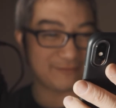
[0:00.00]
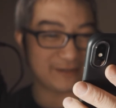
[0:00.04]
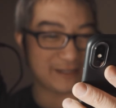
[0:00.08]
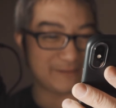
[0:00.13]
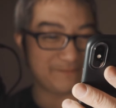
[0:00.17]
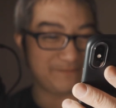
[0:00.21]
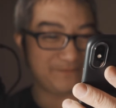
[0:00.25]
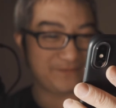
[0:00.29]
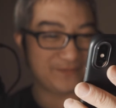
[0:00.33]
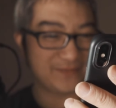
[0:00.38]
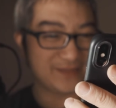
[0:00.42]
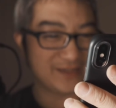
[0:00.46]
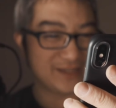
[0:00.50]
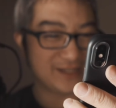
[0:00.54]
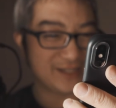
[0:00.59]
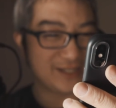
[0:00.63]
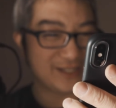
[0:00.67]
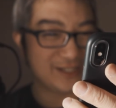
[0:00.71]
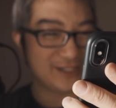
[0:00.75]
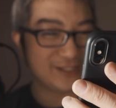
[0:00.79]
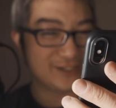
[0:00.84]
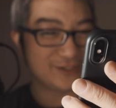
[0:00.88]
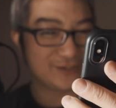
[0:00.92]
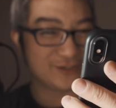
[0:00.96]
边。
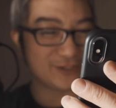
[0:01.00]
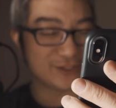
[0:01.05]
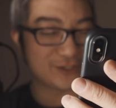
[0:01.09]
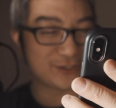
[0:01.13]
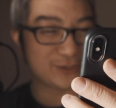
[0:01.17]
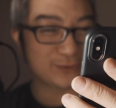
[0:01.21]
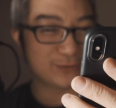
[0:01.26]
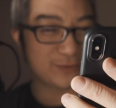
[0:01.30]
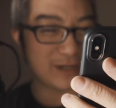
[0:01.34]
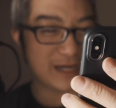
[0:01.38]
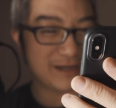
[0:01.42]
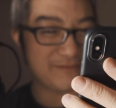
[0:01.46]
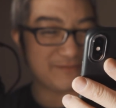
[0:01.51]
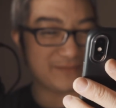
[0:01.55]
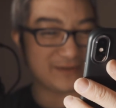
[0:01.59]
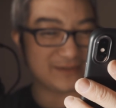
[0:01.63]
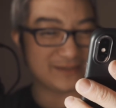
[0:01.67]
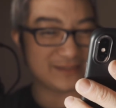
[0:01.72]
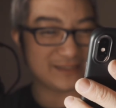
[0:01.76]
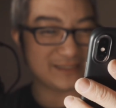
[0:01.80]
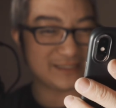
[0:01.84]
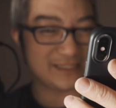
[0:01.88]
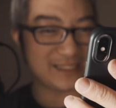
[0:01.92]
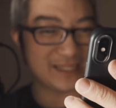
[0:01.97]
如果出外门。
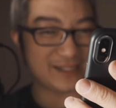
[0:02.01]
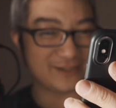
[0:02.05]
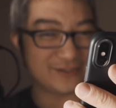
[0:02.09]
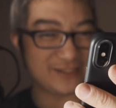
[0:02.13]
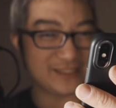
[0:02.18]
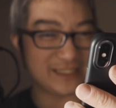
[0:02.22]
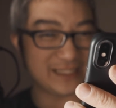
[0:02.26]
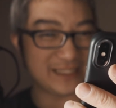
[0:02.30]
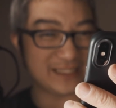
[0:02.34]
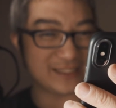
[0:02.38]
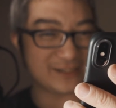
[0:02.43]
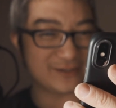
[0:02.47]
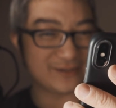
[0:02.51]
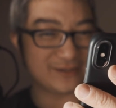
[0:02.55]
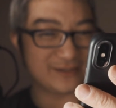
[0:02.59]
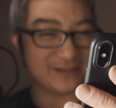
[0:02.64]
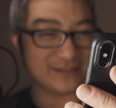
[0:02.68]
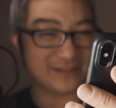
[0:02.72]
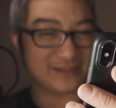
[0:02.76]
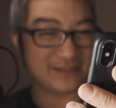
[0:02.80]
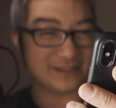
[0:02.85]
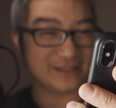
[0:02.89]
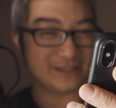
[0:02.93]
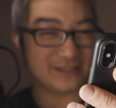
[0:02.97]
调节
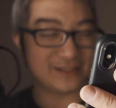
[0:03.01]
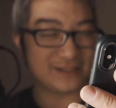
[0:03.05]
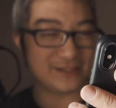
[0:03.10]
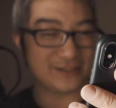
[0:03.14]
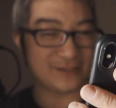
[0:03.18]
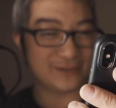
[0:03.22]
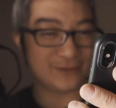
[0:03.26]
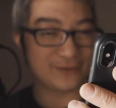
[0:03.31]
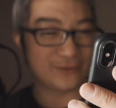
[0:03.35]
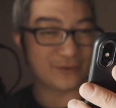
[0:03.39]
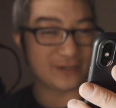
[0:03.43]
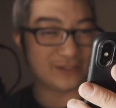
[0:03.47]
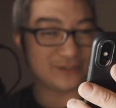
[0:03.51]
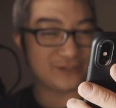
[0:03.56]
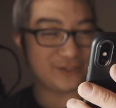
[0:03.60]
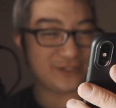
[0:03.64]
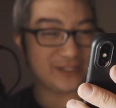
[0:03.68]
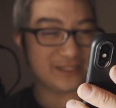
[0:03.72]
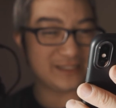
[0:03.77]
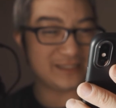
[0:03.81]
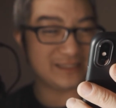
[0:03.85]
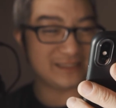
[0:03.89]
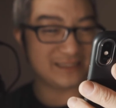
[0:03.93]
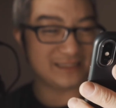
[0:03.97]
光
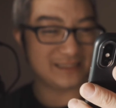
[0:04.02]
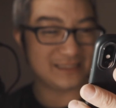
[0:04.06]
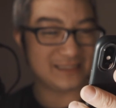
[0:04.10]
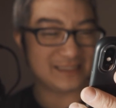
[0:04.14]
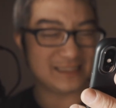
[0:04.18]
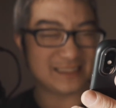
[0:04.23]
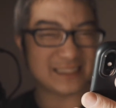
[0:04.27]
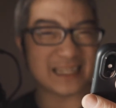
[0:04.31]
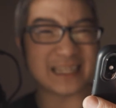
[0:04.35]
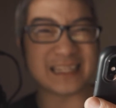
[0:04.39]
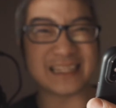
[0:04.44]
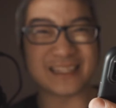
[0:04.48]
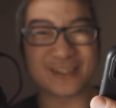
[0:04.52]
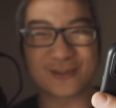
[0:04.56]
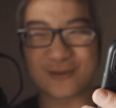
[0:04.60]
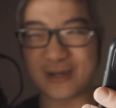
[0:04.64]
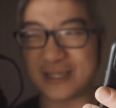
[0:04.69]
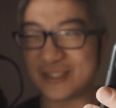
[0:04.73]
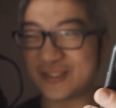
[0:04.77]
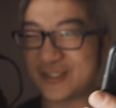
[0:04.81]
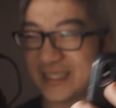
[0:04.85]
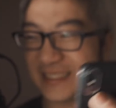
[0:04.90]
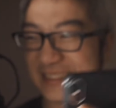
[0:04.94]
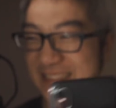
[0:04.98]
圈，当然
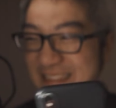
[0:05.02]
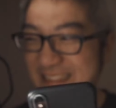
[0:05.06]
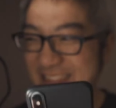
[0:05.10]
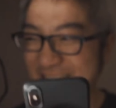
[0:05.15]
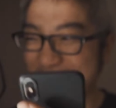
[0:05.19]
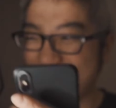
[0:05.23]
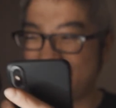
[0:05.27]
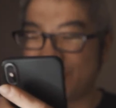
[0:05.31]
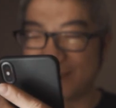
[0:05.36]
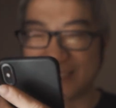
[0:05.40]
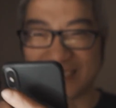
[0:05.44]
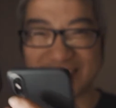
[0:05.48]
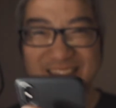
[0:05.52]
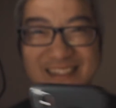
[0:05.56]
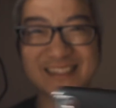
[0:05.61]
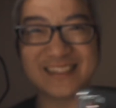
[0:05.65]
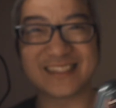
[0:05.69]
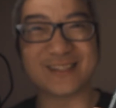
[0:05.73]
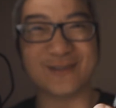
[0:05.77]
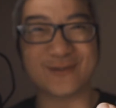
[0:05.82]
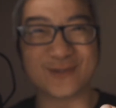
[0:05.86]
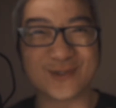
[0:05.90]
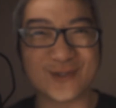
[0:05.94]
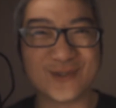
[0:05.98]
光圈你这不能是
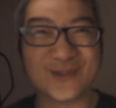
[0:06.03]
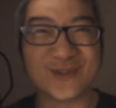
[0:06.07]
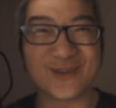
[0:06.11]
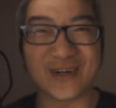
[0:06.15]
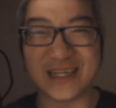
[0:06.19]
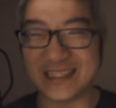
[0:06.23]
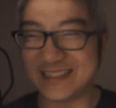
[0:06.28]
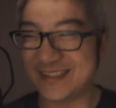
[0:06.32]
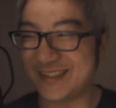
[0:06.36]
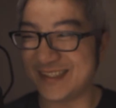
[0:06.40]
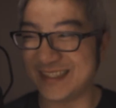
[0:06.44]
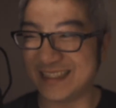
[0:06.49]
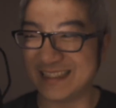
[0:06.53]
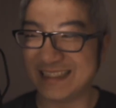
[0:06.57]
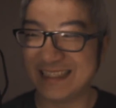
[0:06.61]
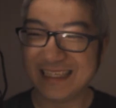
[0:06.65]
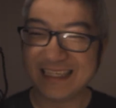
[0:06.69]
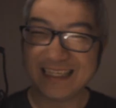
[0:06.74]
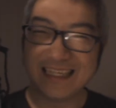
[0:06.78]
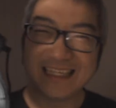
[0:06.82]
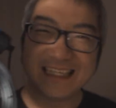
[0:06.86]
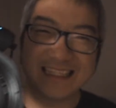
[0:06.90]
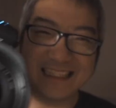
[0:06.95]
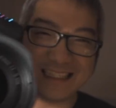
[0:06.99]
手动光圈，
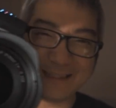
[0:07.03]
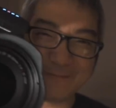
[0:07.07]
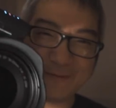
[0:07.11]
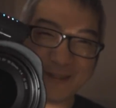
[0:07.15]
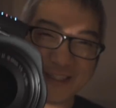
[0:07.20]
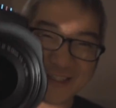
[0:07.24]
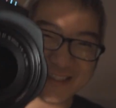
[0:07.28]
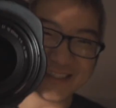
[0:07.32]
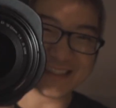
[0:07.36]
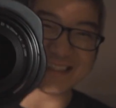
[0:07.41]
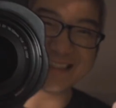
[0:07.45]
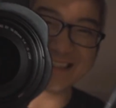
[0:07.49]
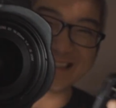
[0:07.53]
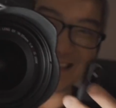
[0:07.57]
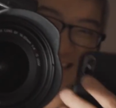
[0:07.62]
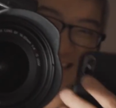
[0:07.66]
你必须是